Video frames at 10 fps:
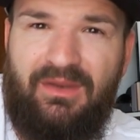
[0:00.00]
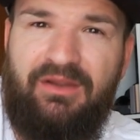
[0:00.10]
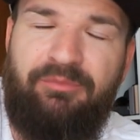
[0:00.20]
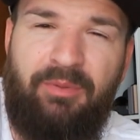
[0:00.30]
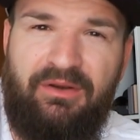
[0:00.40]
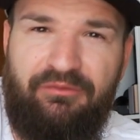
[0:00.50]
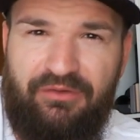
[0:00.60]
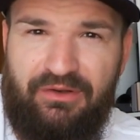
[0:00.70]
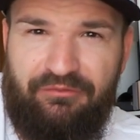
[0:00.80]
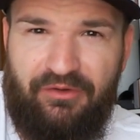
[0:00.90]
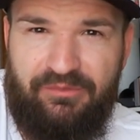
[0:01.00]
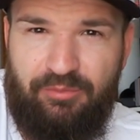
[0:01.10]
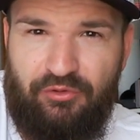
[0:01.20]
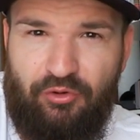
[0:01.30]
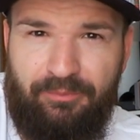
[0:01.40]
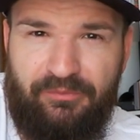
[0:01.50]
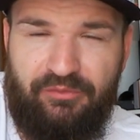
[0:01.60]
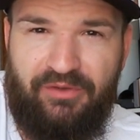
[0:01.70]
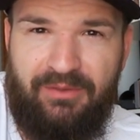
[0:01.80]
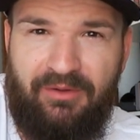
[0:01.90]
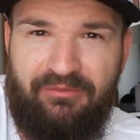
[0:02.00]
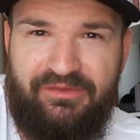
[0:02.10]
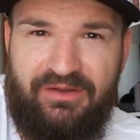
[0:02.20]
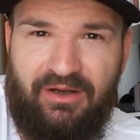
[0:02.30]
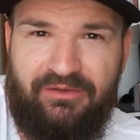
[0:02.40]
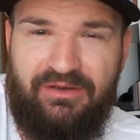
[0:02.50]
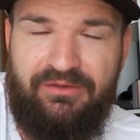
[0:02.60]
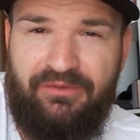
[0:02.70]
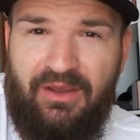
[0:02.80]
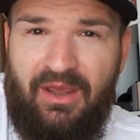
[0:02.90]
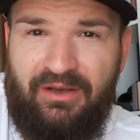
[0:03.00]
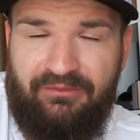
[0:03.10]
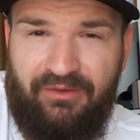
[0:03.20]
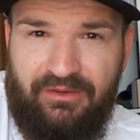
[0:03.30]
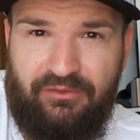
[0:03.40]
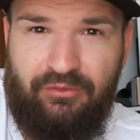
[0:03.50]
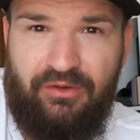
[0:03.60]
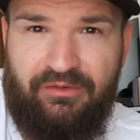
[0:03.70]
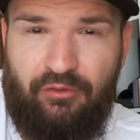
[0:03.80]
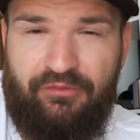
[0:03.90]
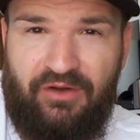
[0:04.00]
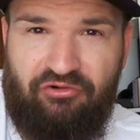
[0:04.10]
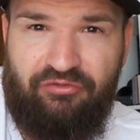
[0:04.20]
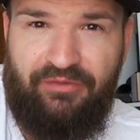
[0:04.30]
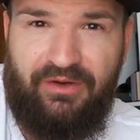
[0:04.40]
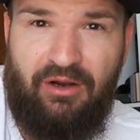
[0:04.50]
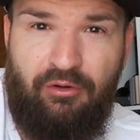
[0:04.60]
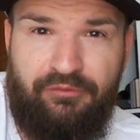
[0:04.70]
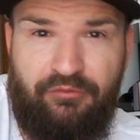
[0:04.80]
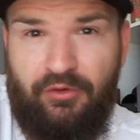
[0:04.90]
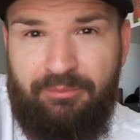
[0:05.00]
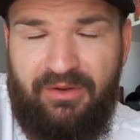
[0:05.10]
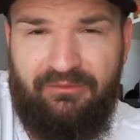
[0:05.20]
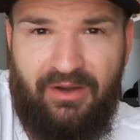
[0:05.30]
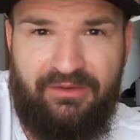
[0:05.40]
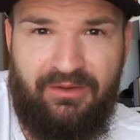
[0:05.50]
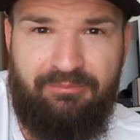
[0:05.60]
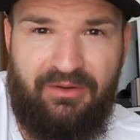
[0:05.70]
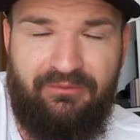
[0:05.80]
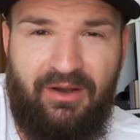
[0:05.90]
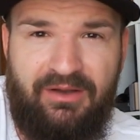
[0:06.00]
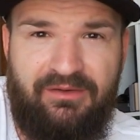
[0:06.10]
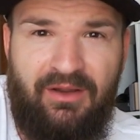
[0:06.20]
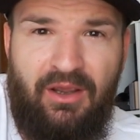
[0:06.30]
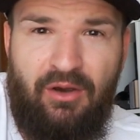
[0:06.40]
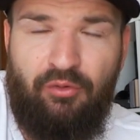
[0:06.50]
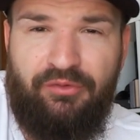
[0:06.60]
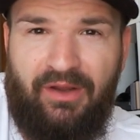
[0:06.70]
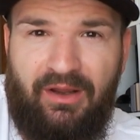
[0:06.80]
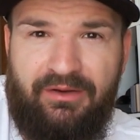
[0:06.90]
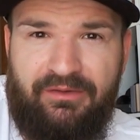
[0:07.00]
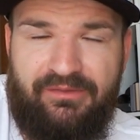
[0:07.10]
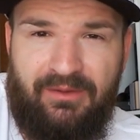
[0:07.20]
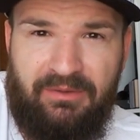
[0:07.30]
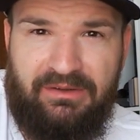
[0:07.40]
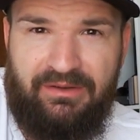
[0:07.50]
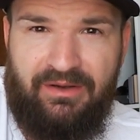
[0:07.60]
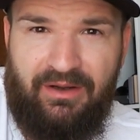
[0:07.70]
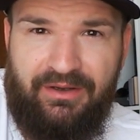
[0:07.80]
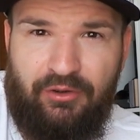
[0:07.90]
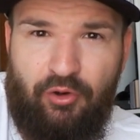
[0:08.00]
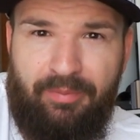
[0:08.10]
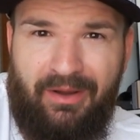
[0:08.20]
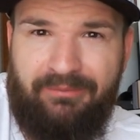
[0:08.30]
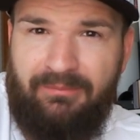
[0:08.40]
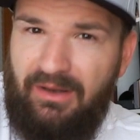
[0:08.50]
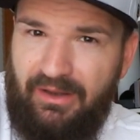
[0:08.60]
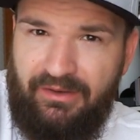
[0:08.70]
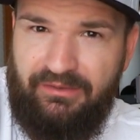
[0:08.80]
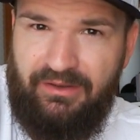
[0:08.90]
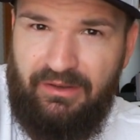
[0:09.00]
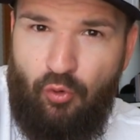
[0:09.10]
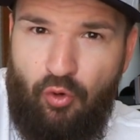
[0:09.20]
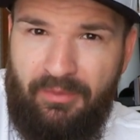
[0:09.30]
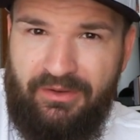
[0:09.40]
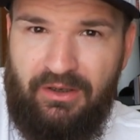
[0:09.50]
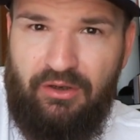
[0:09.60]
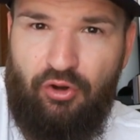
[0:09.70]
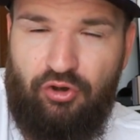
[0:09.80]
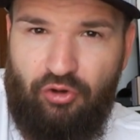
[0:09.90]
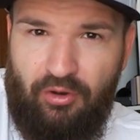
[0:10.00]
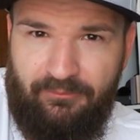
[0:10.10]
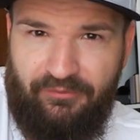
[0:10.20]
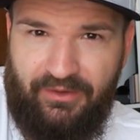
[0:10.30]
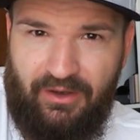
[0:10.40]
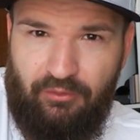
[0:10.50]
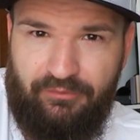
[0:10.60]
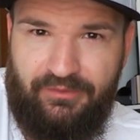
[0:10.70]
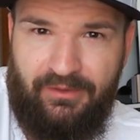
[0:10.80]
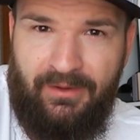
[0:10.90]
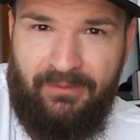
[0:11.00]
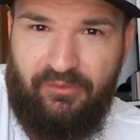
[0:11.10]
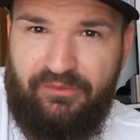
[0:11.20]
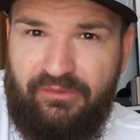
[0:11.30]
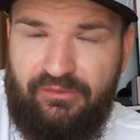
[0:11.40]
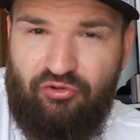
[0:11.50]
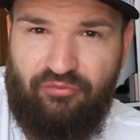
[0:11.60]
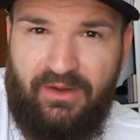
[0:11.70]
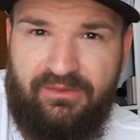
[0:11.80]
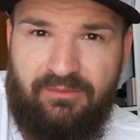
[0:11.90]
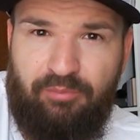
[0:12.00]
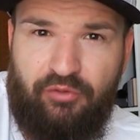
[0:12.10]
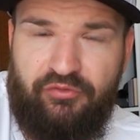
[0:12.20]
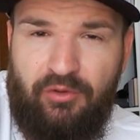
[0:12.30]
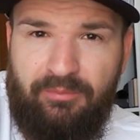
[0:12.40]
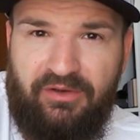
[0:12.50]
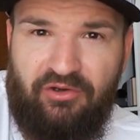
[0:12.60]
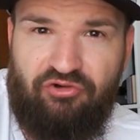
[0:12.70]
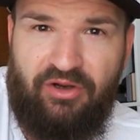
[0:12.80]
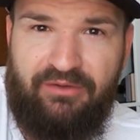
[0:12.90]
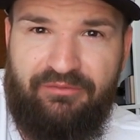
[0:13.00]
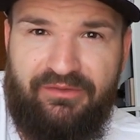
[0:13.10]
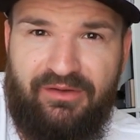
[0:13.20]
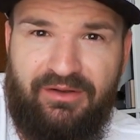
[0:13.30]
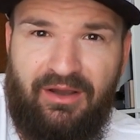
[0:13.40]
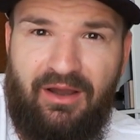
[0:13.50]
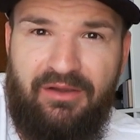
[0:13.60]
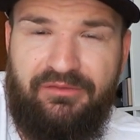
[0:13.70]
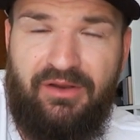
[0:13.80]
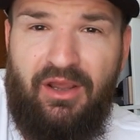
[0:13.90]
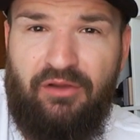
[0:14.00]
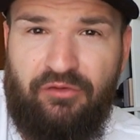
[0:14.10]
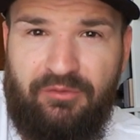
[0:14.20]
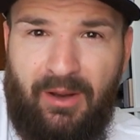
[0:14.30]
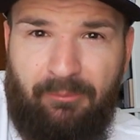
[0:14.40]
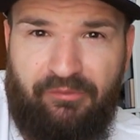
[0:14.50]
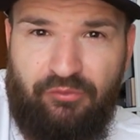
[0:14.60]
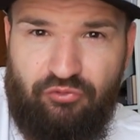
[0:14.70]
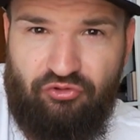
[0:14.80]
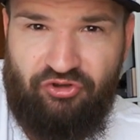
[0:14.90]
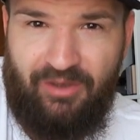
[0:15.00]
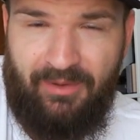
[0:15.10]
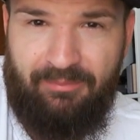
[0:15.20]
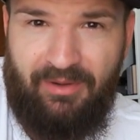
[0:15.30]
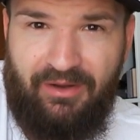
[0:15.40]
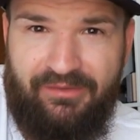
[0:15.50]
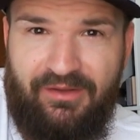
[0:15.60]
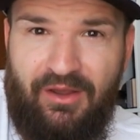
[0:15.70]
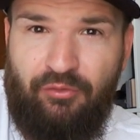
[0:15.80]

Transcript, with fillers: Ich bin in vielen Facebook-Gruppen zum Thema Whisky aktiv. Da werden natürlich auch Flaschen verkauft von privat an privat. Und eines der Mitglieder einer Gruppe hat mal einen Kilhoman Loch Gorm verkauft. Das ist die schwarze Box, komplett in Sherryfässern gereift, zu einem absoluten Schnapperpreis.